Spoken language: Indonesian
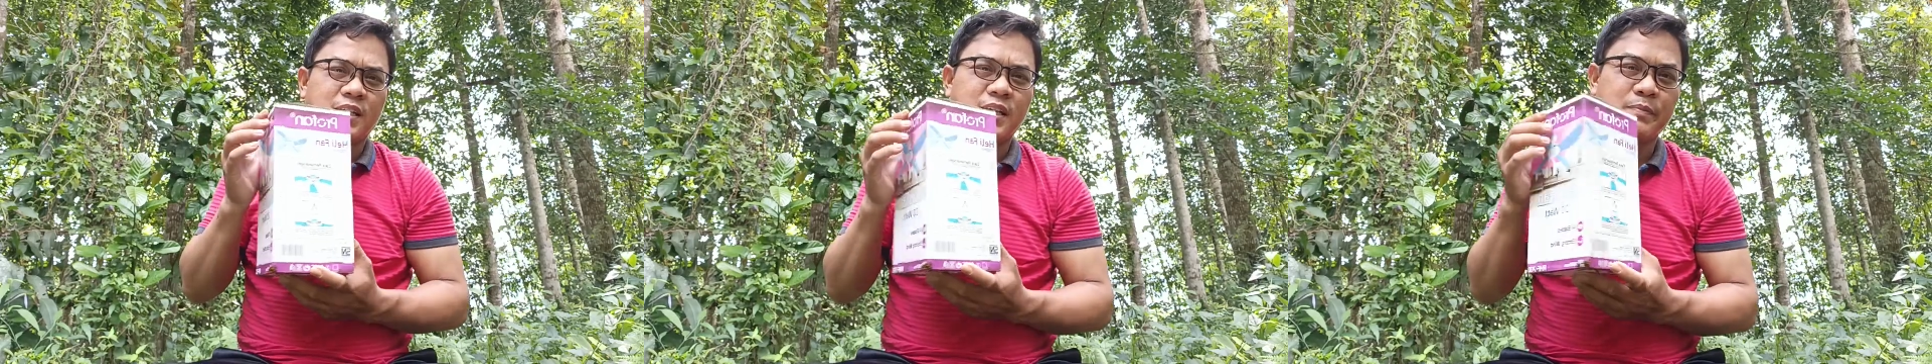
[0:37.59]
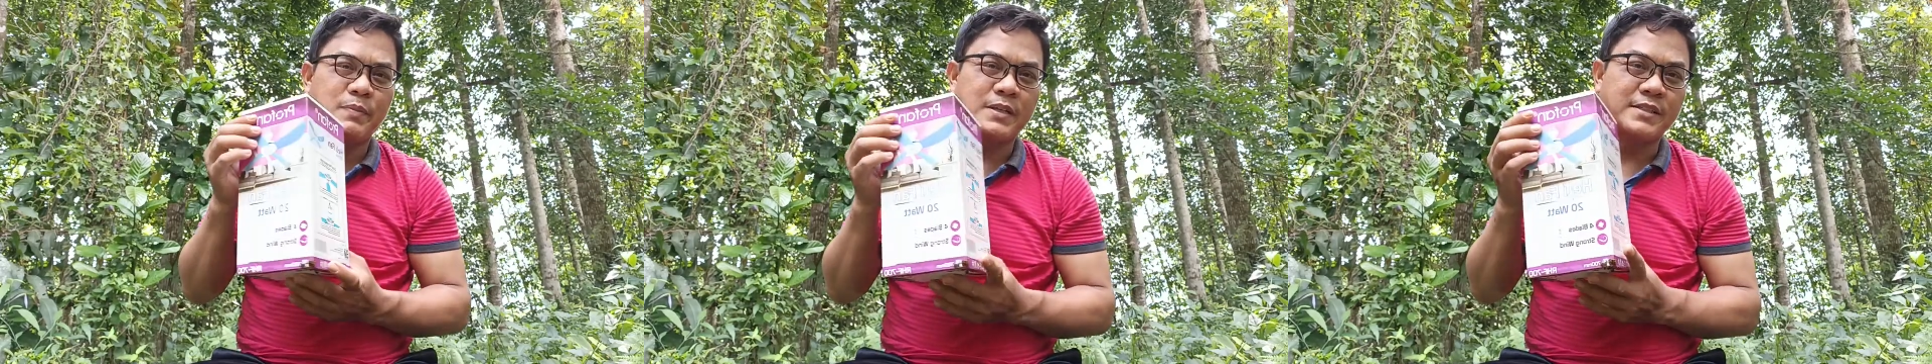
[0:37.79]

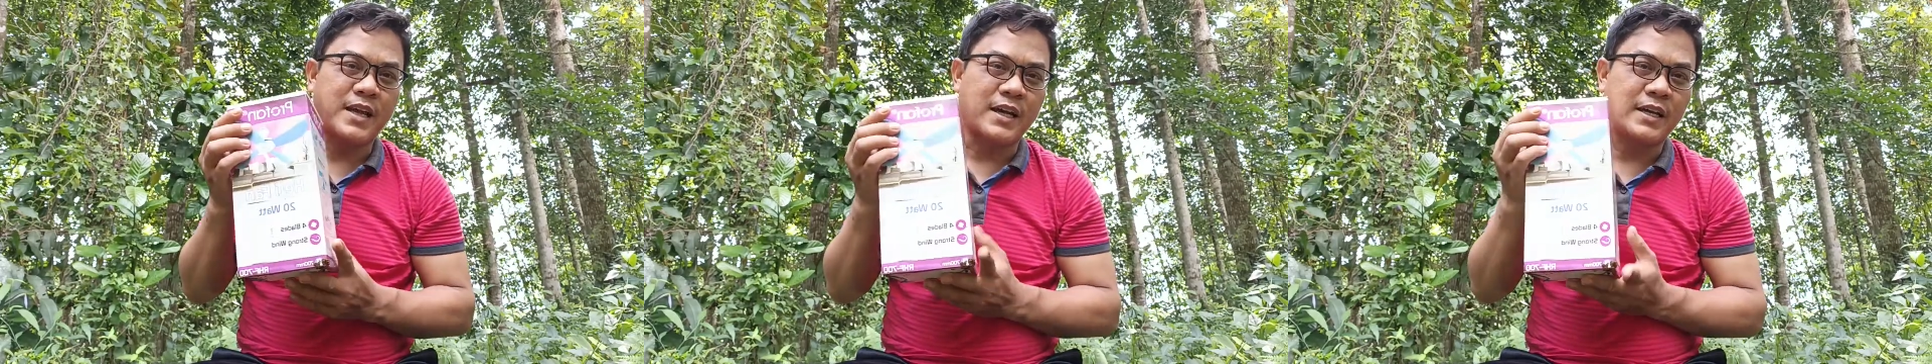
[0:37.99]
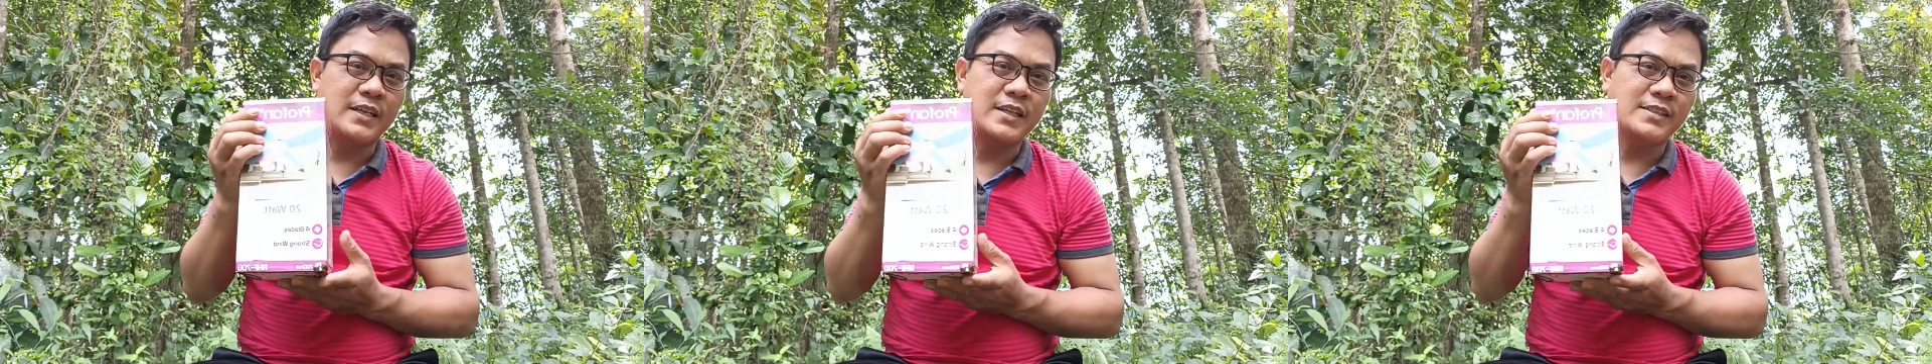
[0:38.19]
Kipas
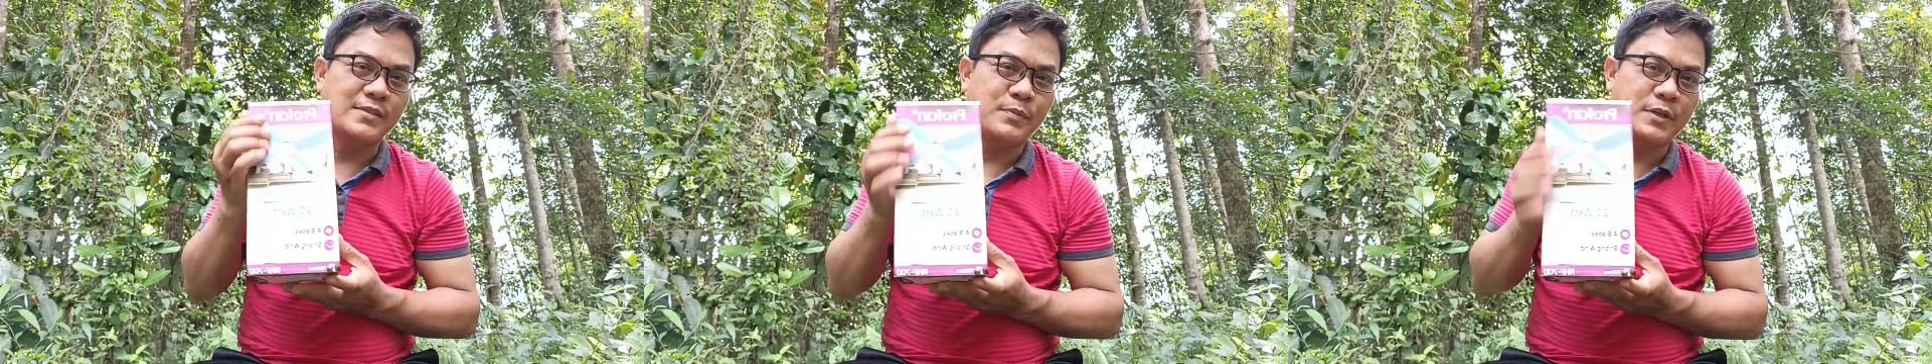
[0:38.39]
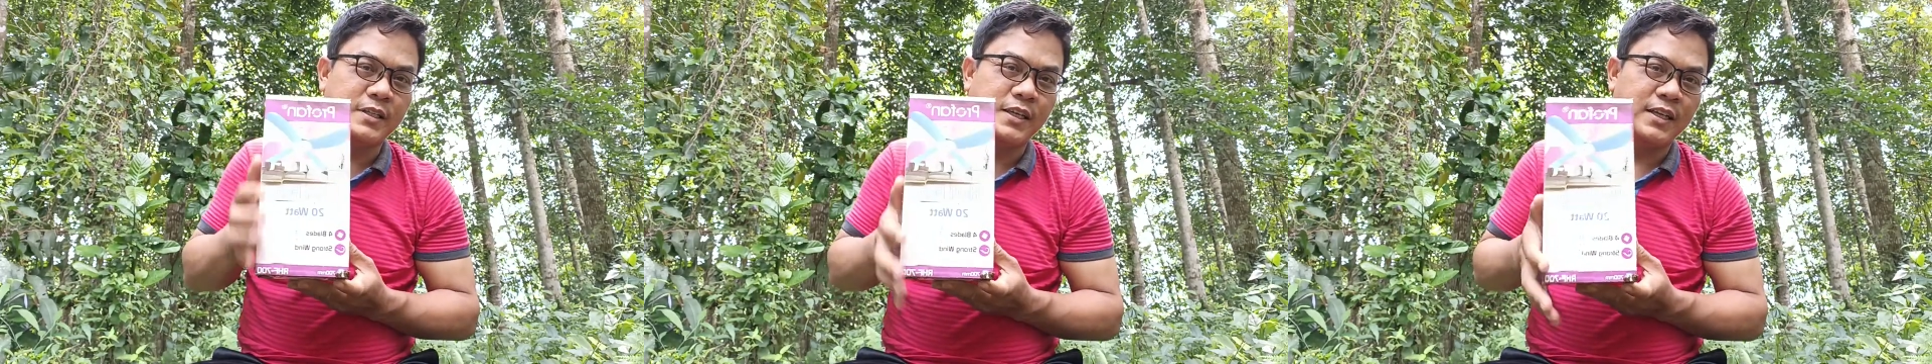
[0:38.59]
anginnya
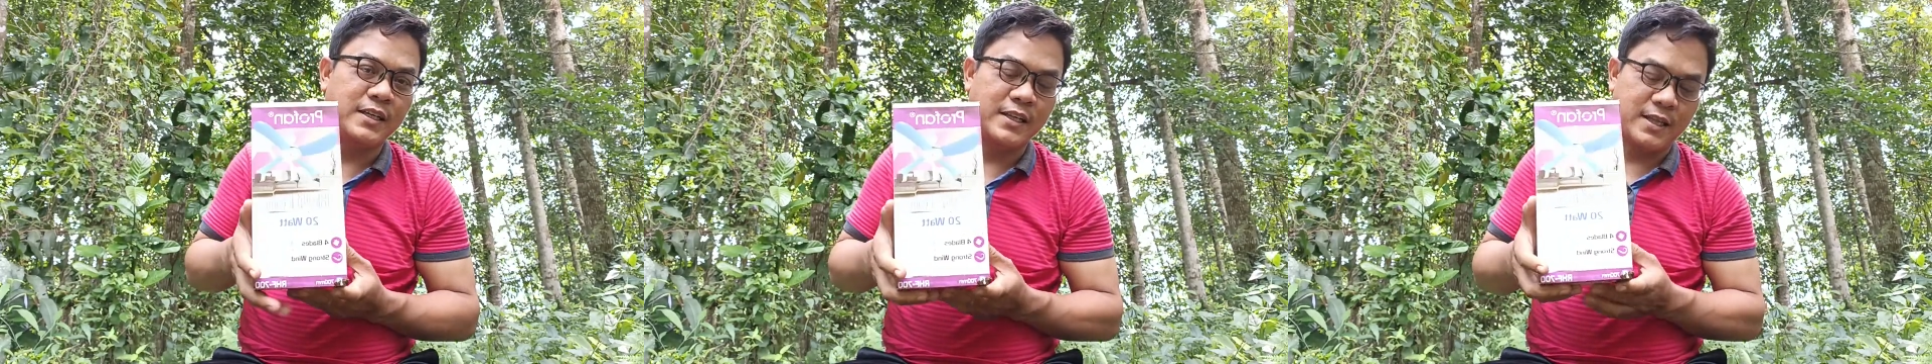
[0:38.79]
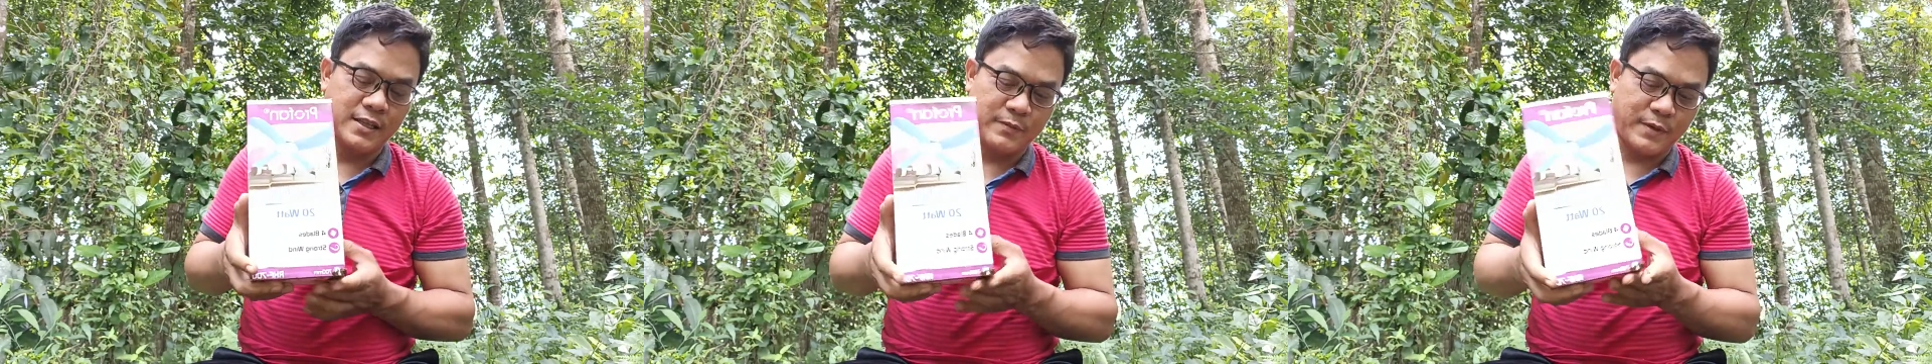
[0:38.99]
seperti
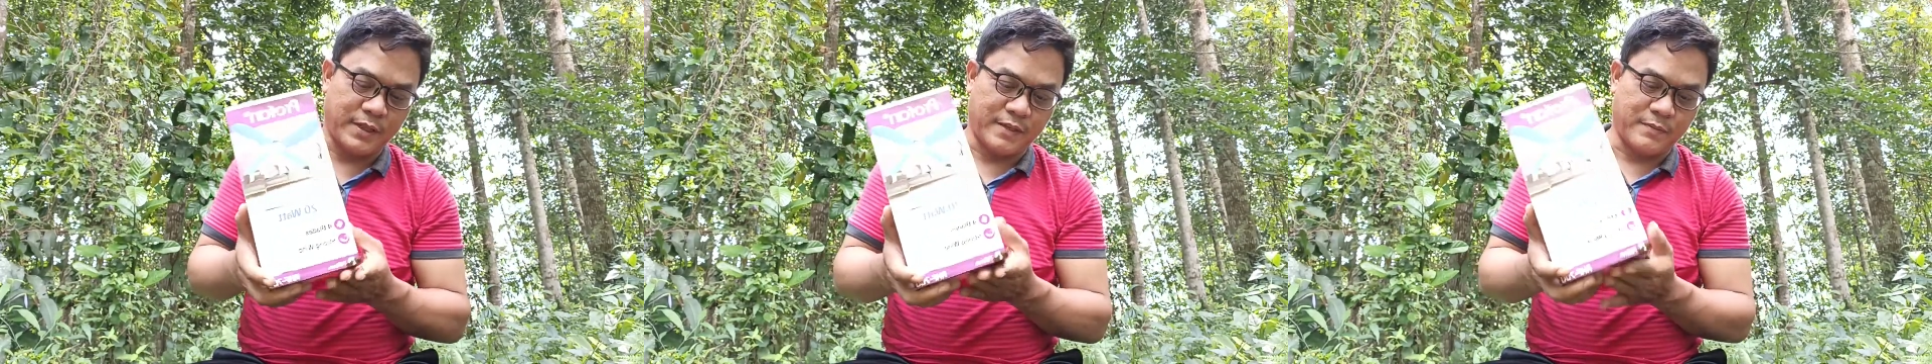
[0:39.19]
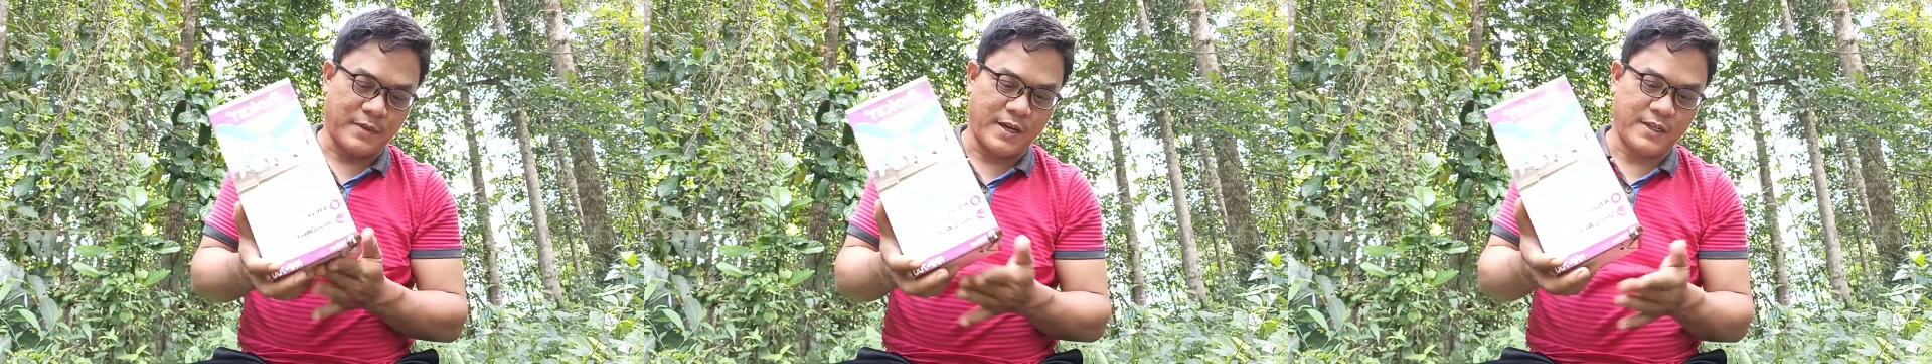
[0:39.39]
ini ya
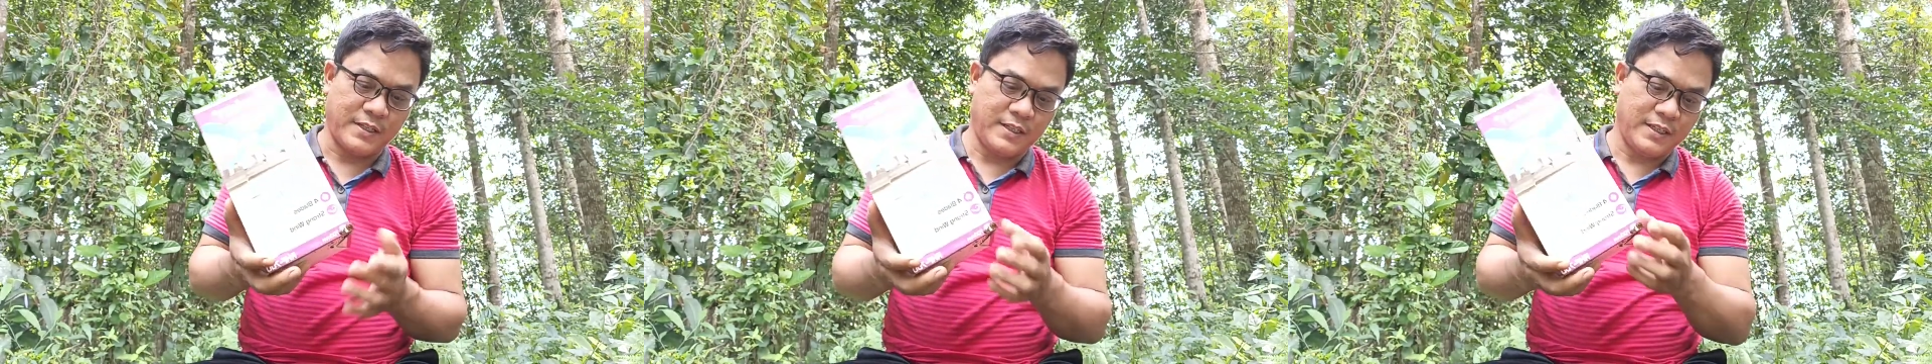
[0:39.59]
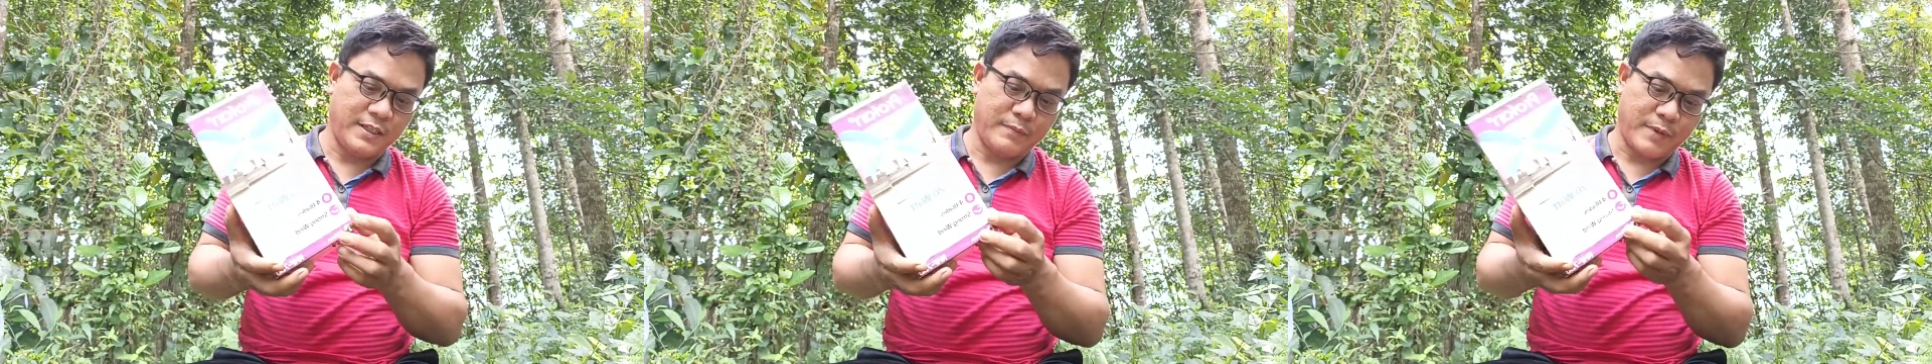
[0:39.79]
teman-teman
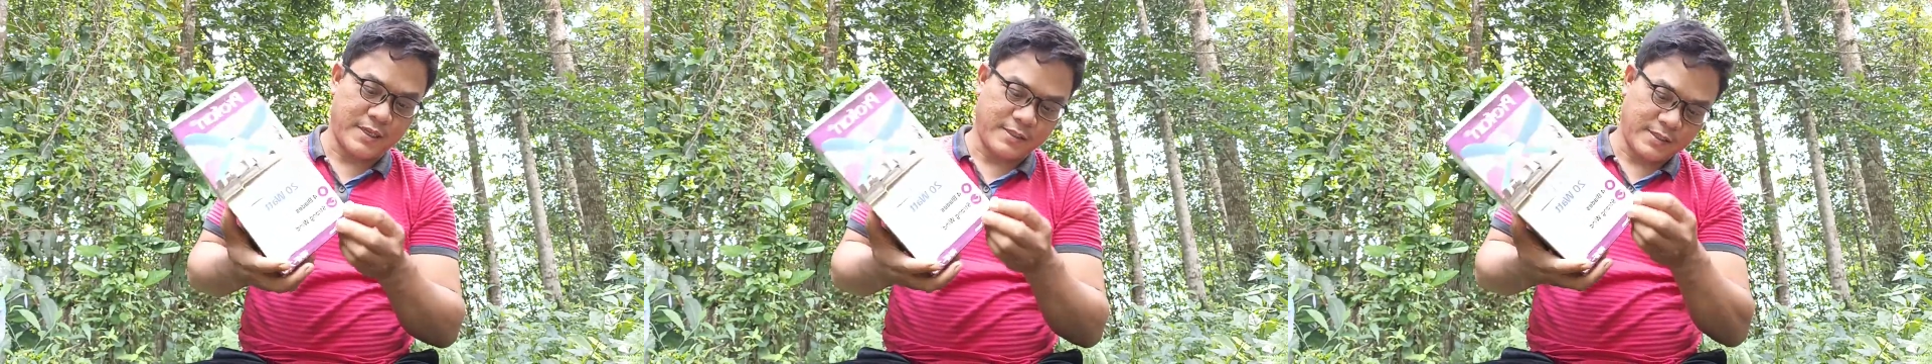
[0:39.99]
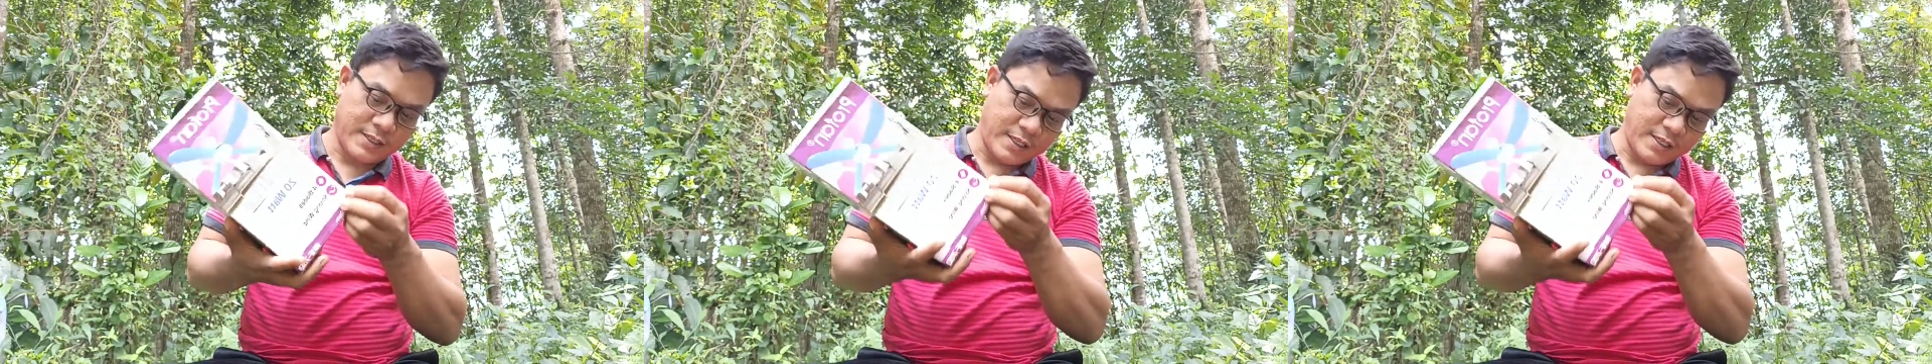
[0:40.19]
Ini masih